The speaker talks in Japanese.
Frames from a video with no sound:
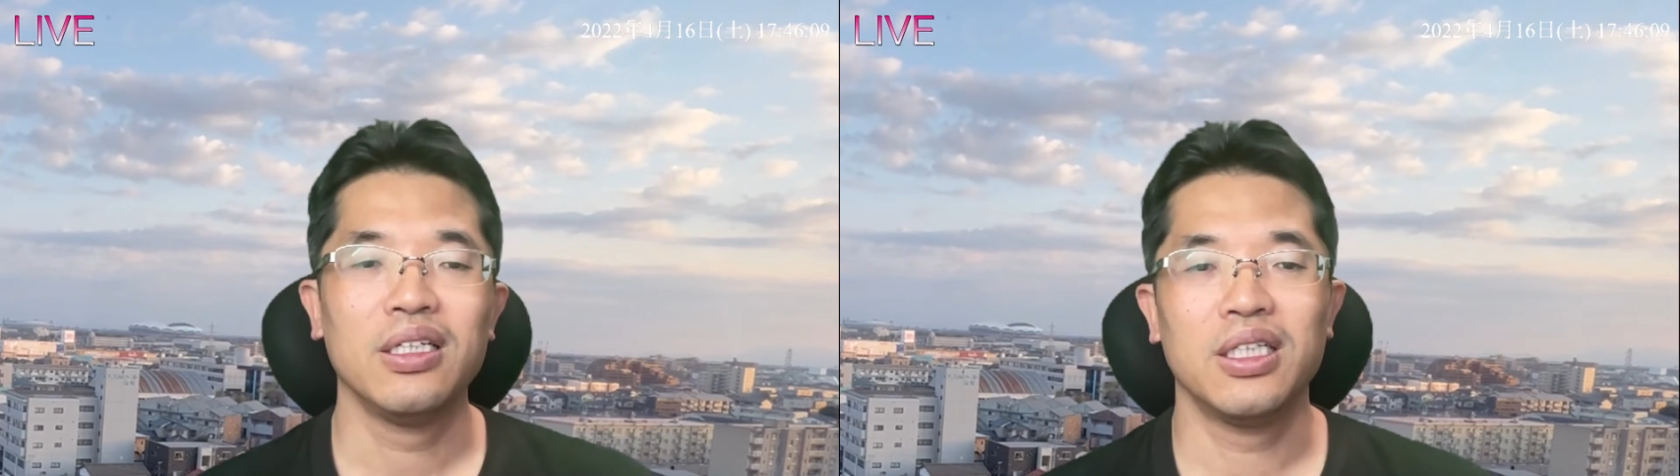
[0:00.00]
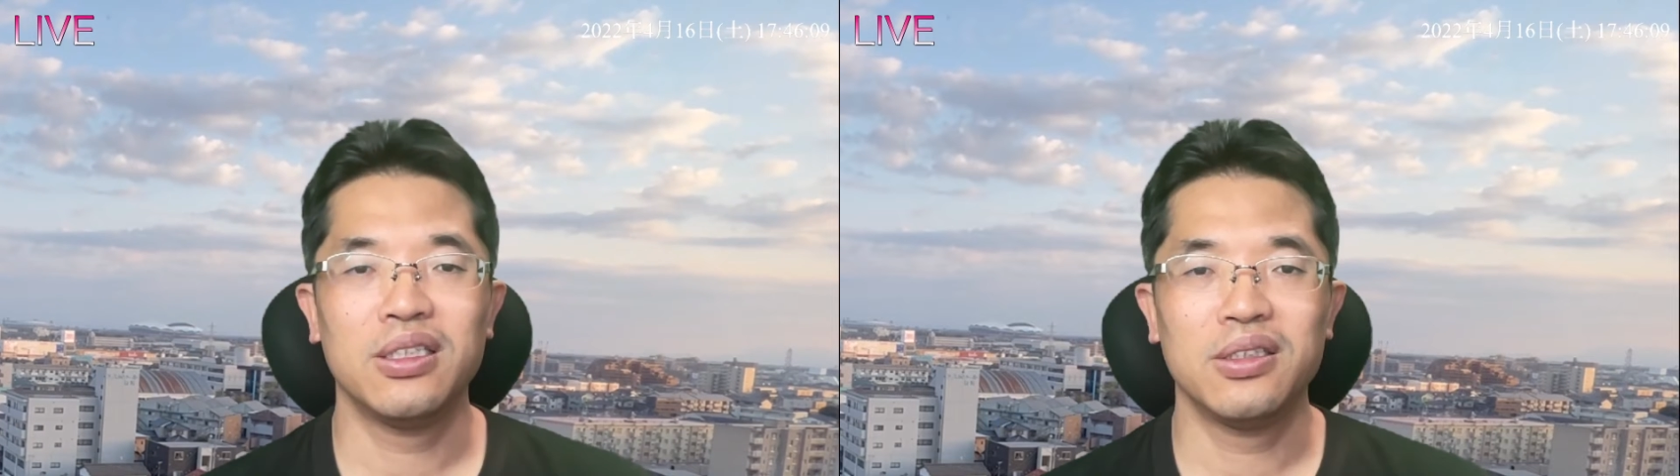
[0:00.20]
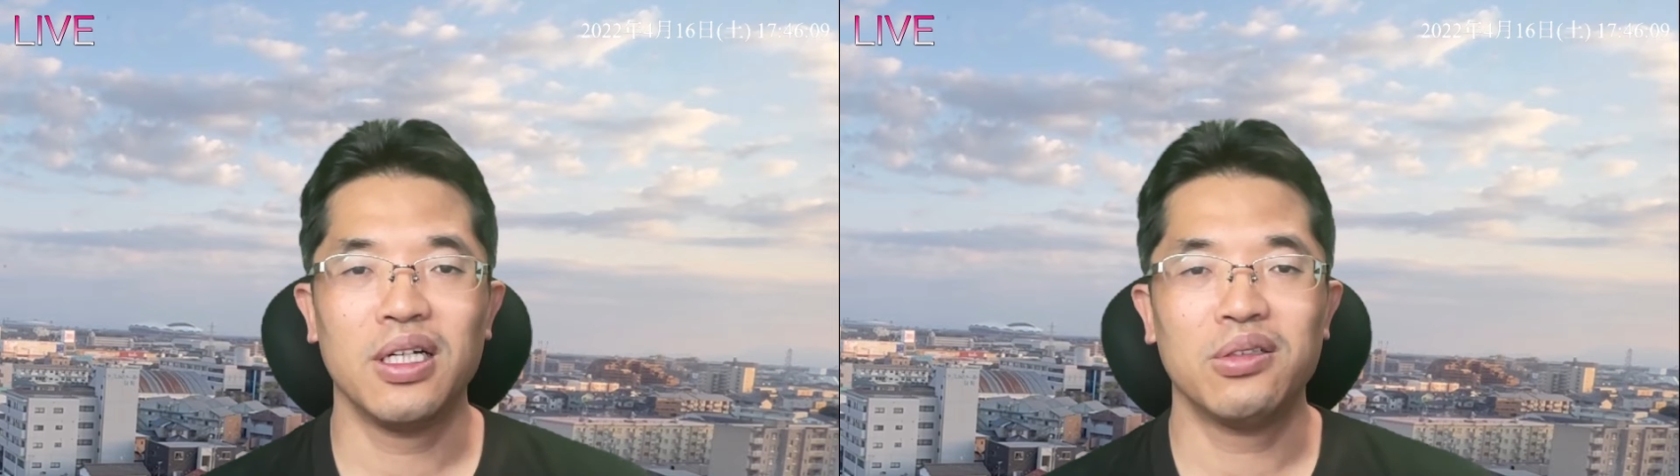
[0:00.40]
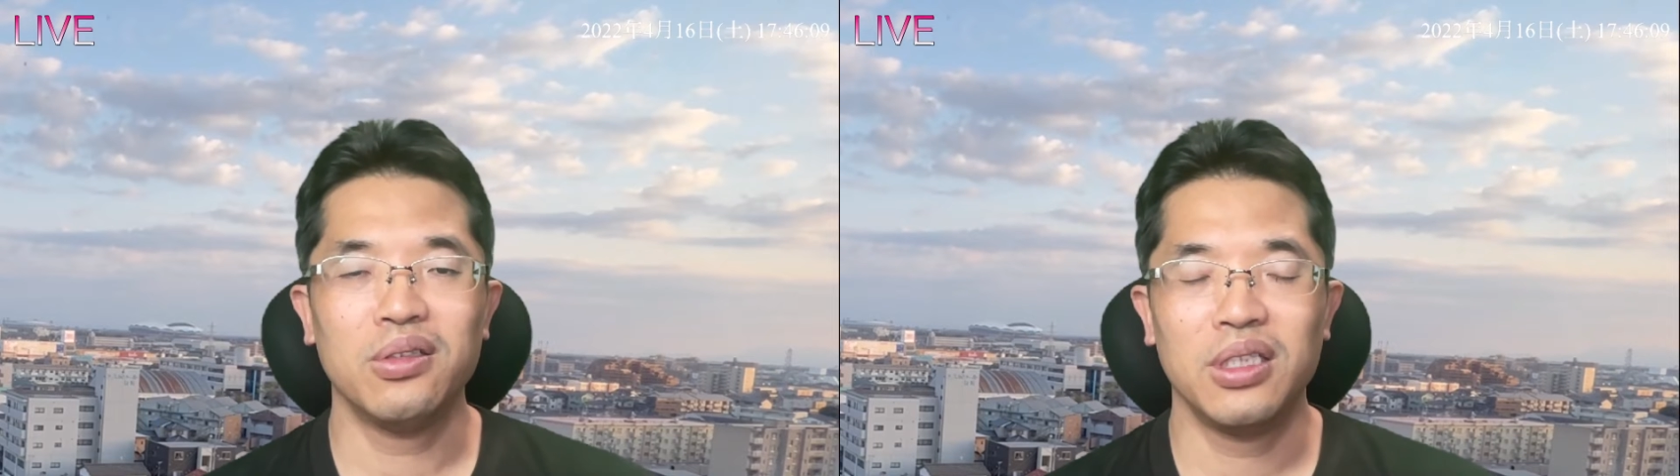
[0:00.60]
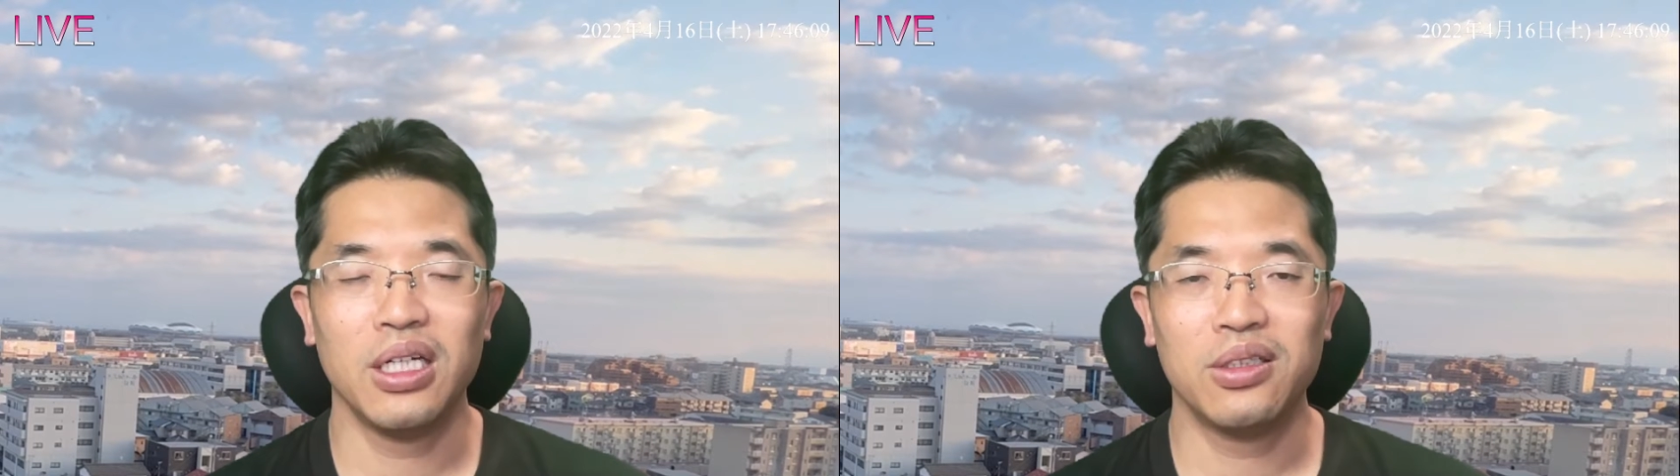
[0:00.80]
月額
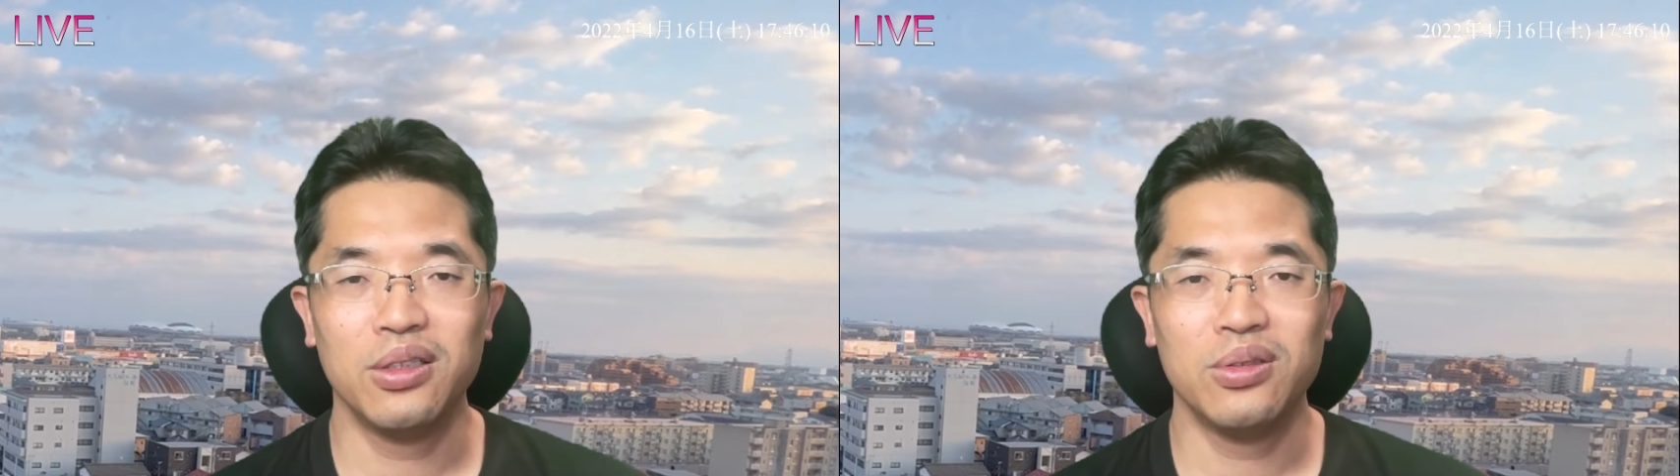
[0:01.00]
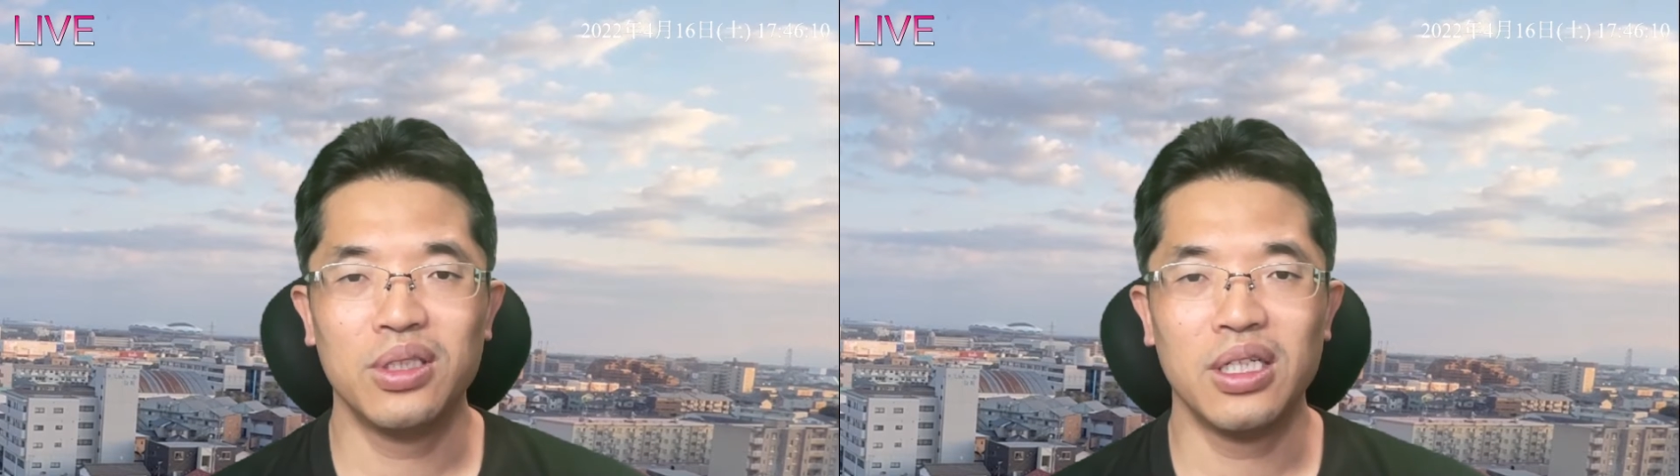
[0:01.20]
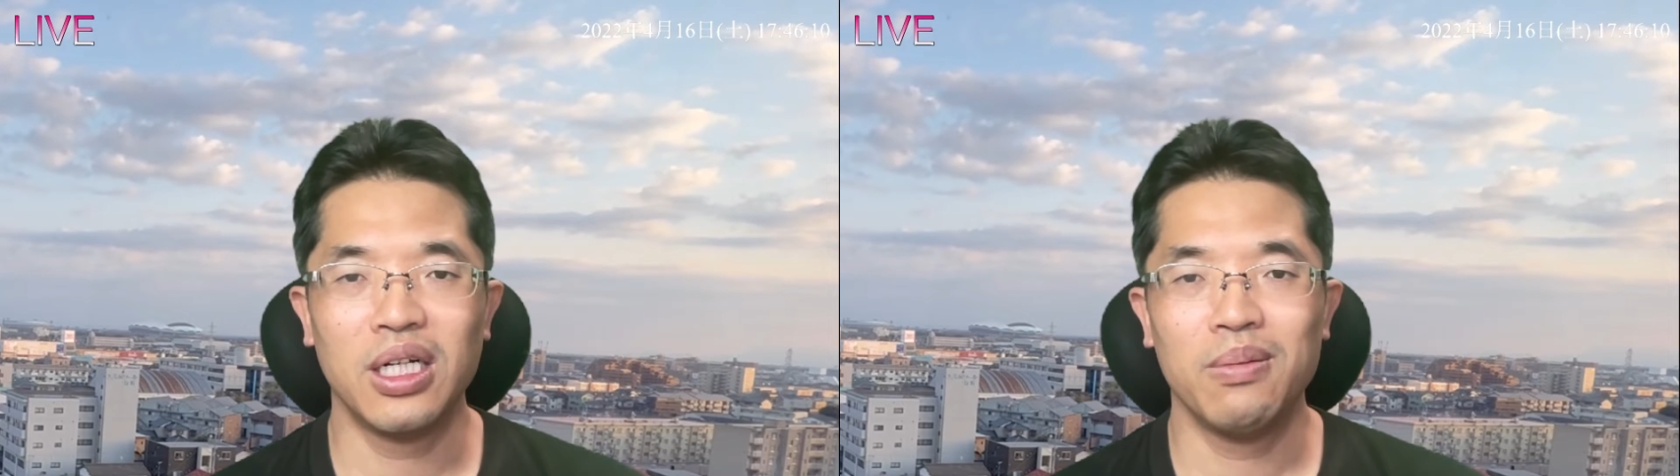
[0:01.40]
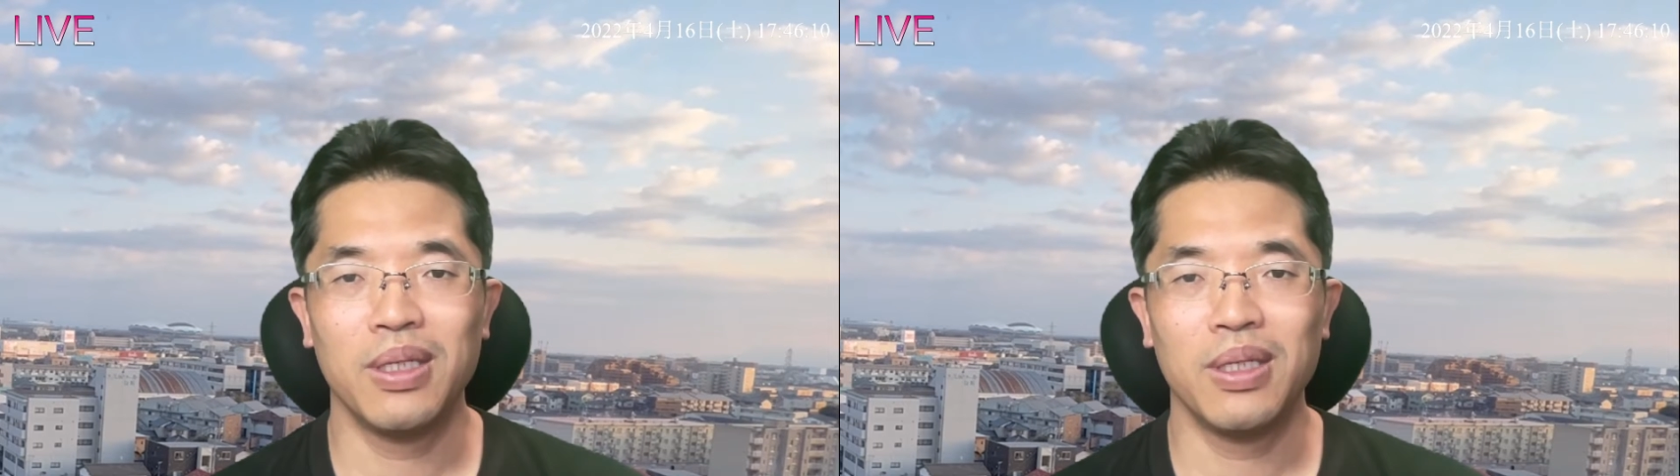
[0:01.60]
190円から